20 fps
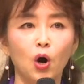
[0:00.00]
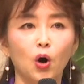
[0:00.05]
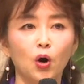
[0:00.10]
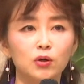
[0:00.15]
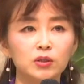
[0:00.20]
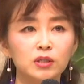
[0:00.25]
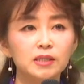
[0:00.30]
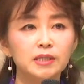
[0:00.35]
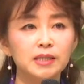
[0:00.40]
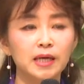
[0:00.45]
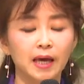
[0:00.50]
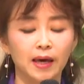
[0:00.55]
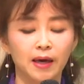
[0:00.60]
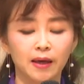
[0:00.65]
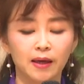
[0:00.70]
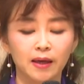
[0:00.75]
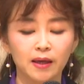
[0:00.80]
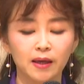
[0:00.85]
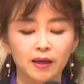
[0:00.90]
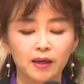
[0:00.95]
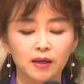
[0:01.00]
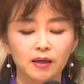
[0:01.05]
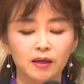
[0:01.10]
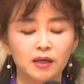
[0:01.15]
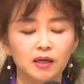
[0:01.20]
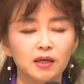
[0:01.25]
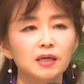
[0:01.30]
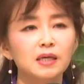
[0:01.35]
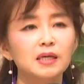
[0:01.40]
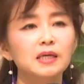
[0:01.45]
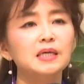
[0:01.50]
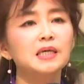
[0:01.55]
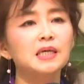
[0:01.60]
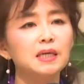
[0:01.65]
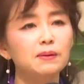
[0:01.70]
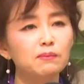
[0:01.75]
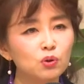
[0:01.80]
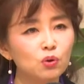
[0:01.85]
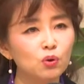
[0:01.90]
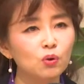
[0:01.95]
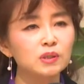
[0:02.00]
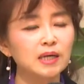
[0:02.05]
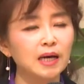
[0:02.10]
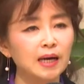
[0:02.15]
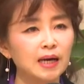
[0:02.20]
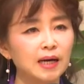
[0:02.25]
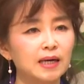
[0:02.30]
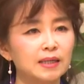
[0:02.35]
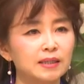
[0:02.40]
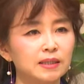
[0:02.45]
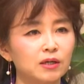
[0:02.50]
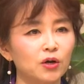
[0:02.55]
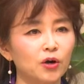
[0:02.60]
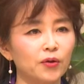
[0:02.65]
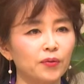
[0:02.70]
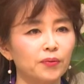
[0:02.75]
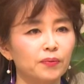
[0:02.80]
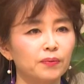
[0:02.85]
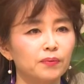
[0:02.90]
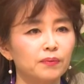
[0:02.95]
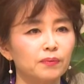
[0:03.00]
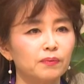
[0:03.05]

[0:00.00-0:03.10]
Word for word: 어느새 힘으로 살아가는 것,